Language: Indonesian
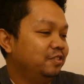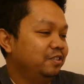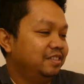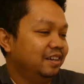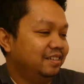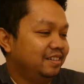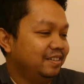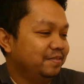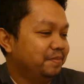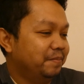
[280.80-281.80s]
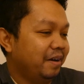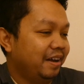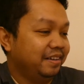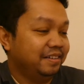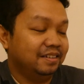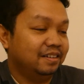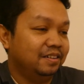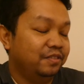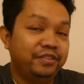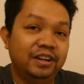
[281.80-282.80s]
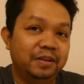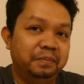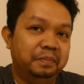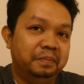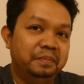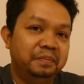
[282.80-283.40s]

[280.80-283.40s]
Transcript: untuk jadi pemain uh, film